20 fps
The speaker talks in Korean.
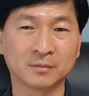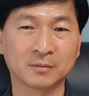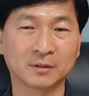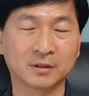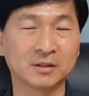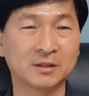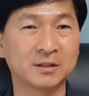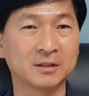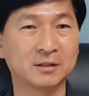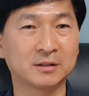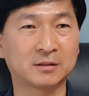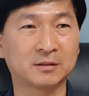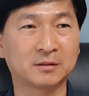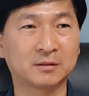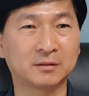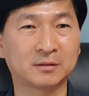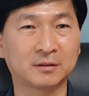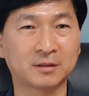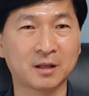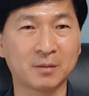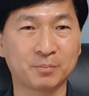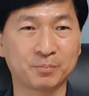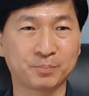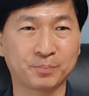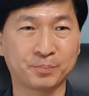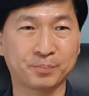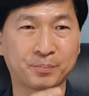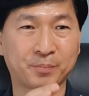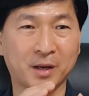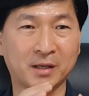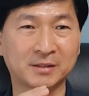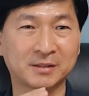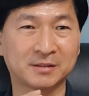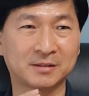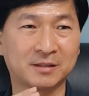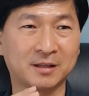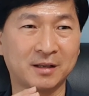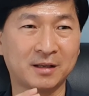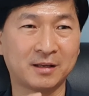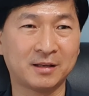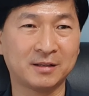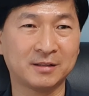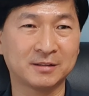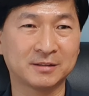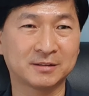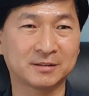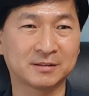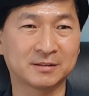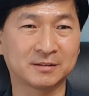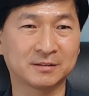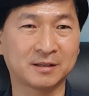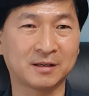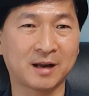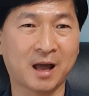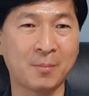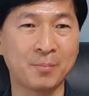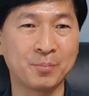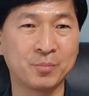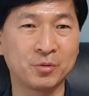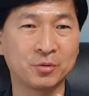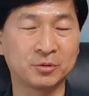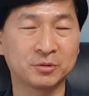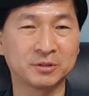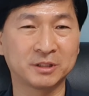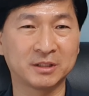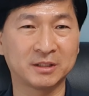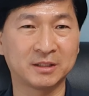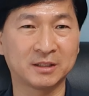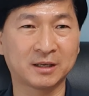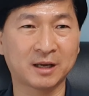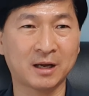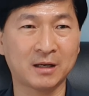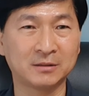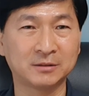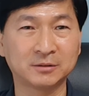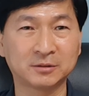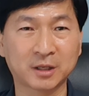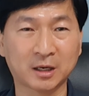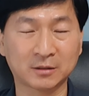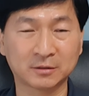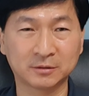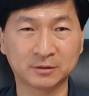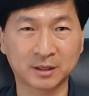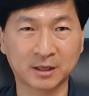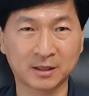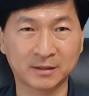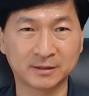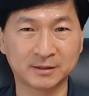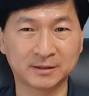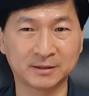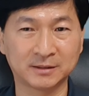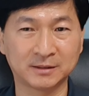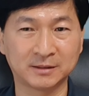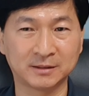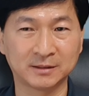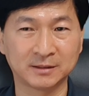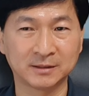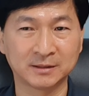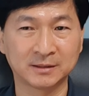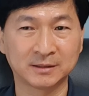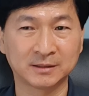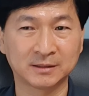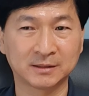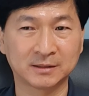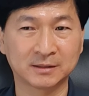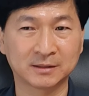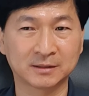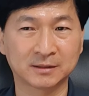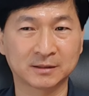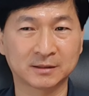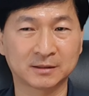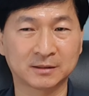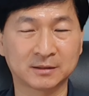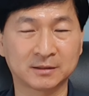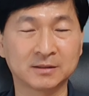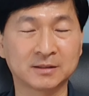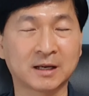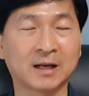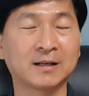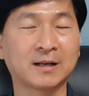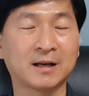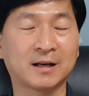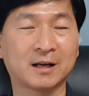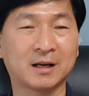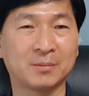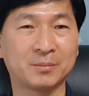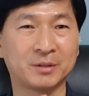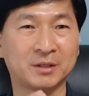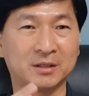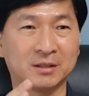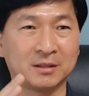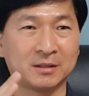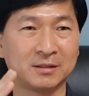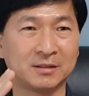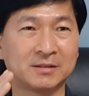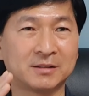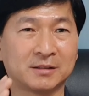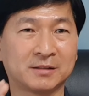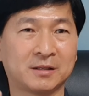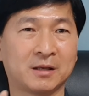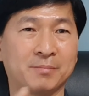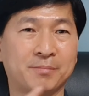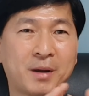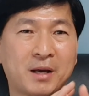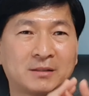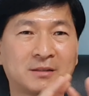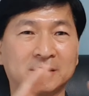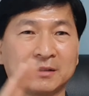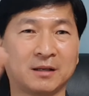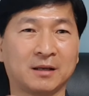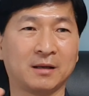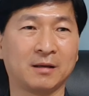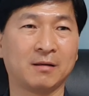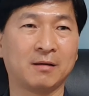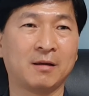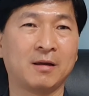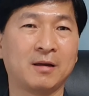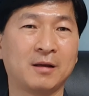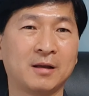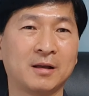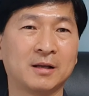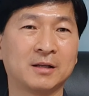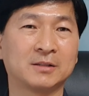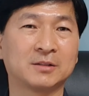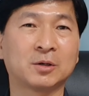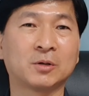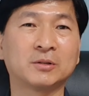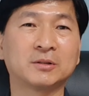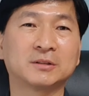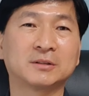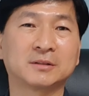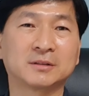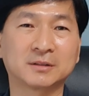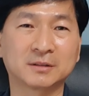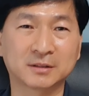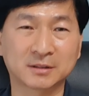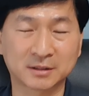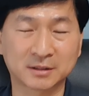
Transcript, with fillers: 그때 봤을 때 그때 람보르기니 카운타쿠라는 그 장난감이 있었어요. 박스에. 저는